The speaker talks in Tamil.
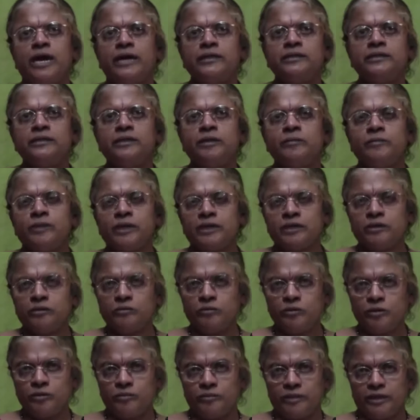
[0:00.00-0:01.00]
அது நமக்கு
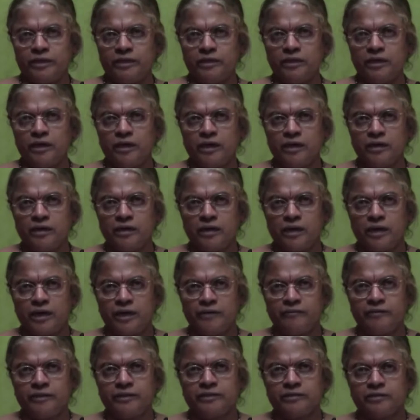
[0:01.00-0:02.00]
ஒரு மெய்ஞான
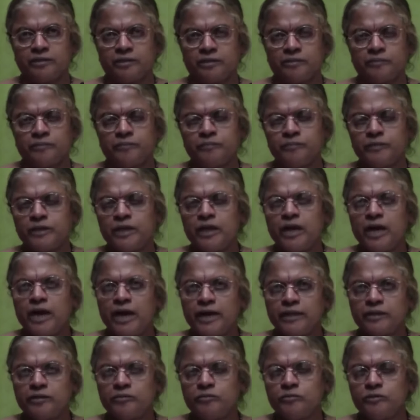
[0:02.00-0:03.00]
அளவை தரும்
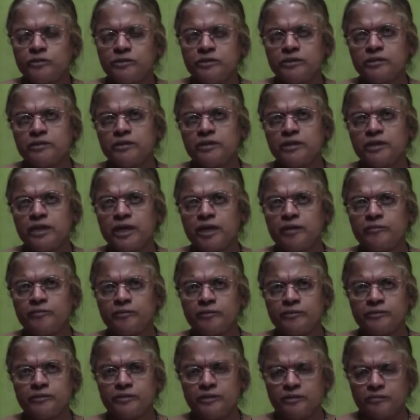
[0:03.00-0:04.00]
அதை விட்டுட்டு நாம்
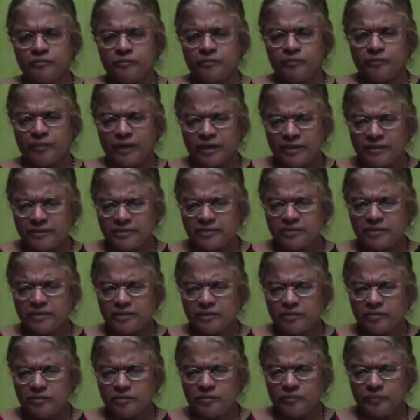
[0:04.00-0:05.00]
வந்து படித்த
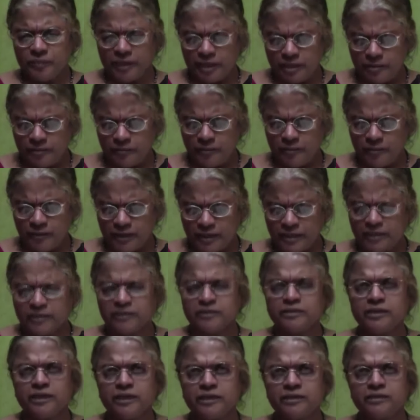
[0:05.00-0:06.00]
படிப்பு
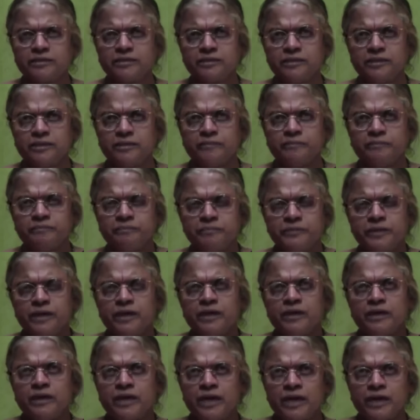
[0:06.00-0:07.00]
வரைக்கும் தான் இது
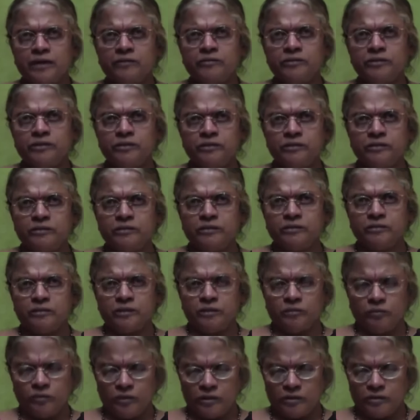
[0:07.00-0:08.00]
நான் வந்து
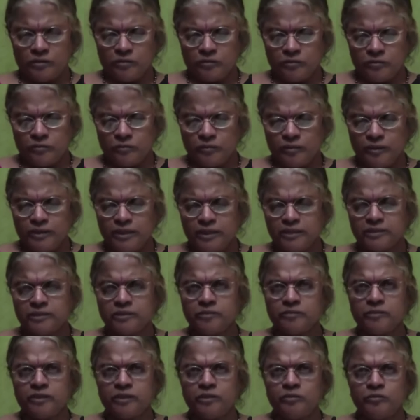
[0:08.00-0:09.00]

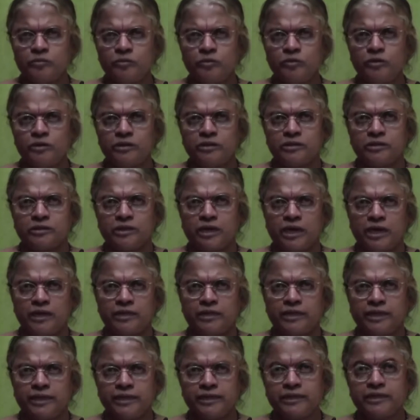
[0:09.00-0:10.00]
உபதேசங்கிறது ஊருக்கு தான்
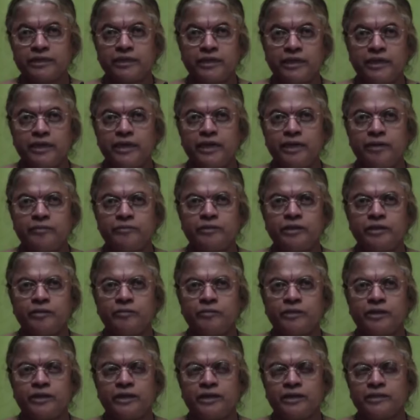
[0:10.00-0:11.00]
எனக்கு இல்லை அப்படின்னு
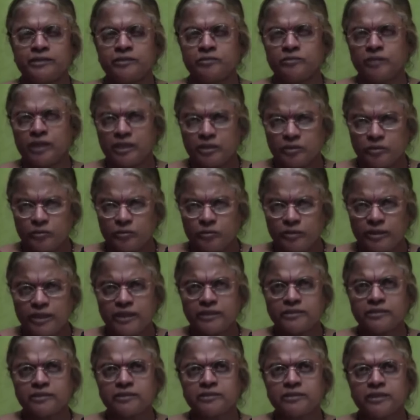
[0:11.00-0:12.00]
நம்ம நினைச்சோம்னா அந்த
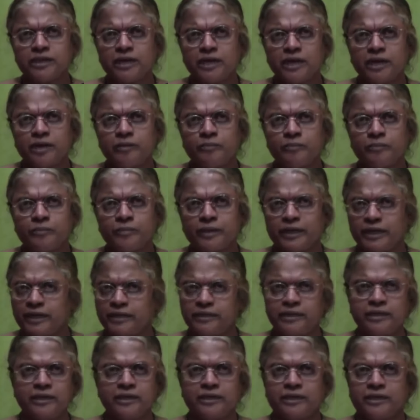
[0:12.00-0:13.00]
உபதேசத்தினால
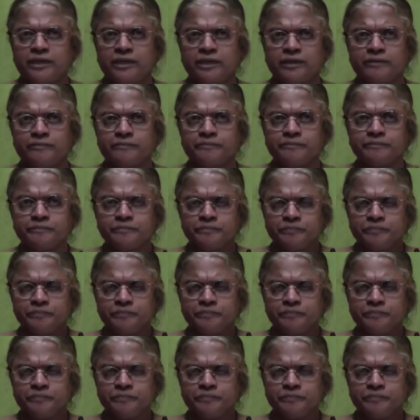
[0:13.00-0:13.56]
பலனே கிடையாது